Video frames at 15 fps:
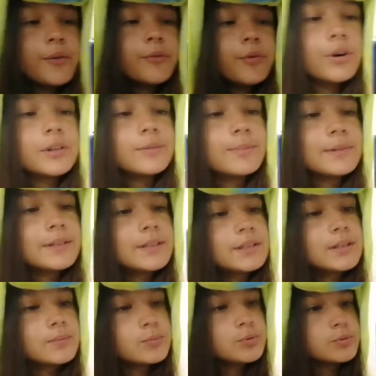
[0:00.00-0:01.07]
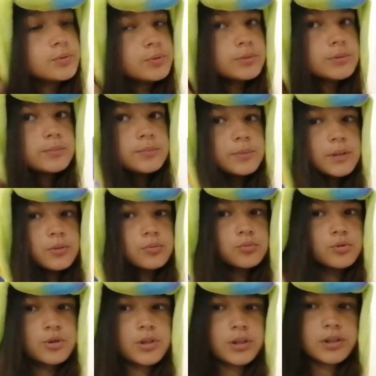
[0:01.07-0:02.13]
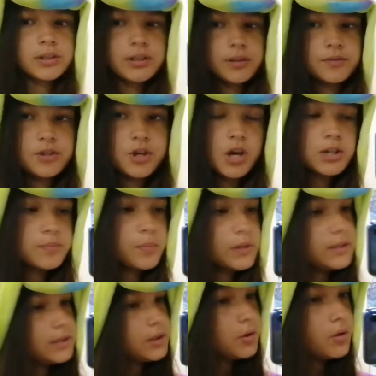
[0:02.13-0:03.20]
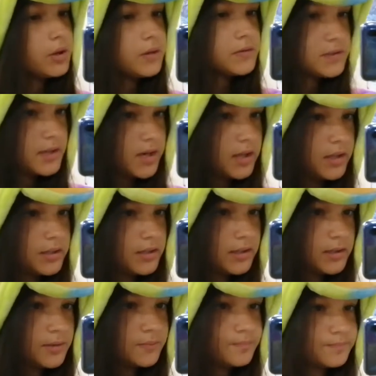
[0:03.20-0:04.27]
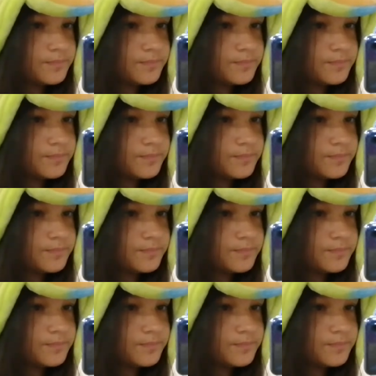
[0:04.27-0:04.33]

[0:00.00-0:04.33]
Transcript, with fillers: Вот, поэтому мне нужно где-то в час пойти ее и встретить.